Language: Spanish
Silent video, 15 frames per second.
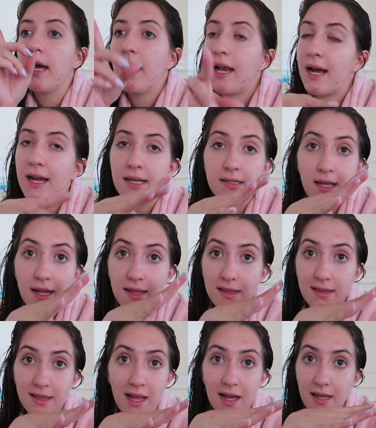la casa
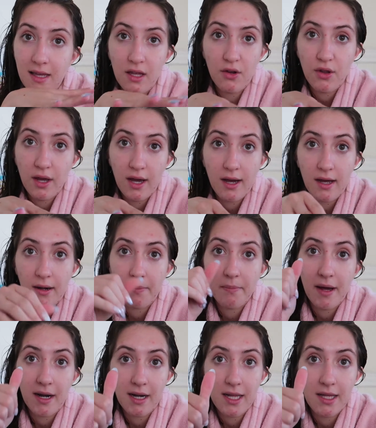la, quiero dejar
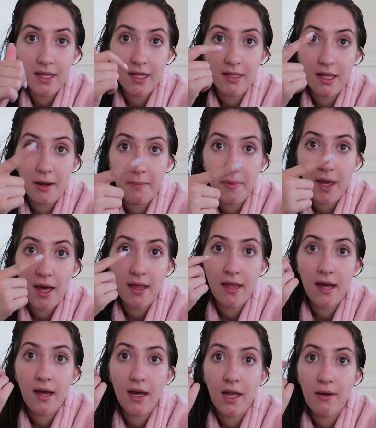barrida,
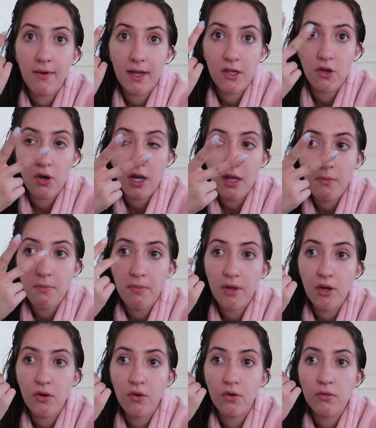trapeada, el baño
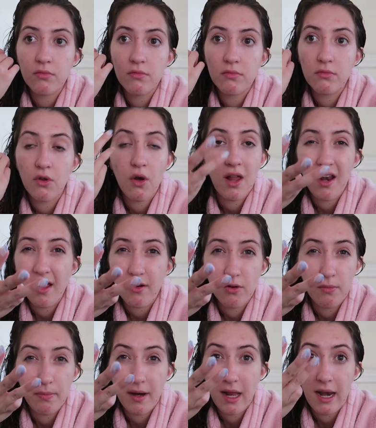limpio, toda la
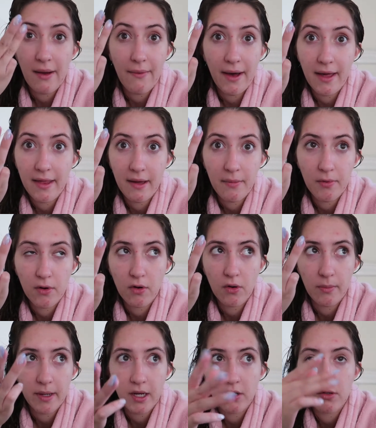ropa lavada por
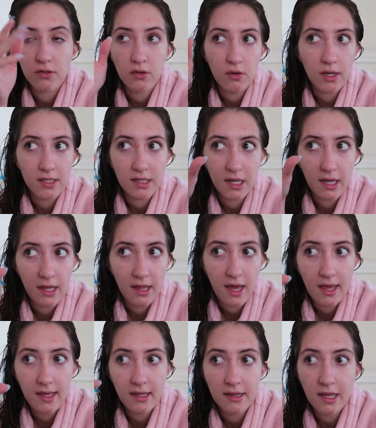lo menos o que se quede
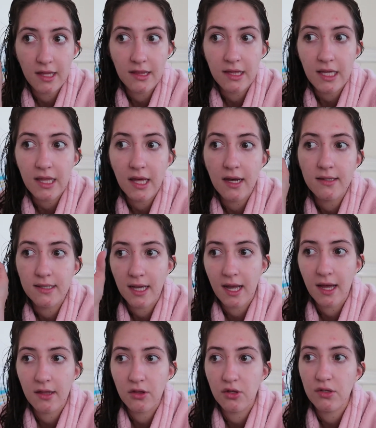ahí tendida
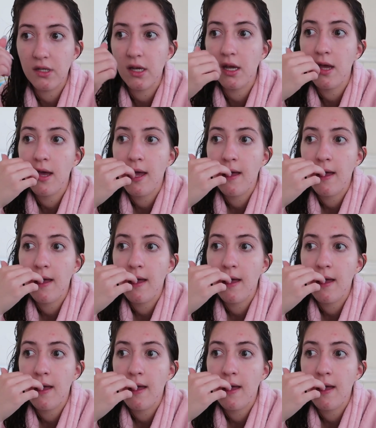secándose.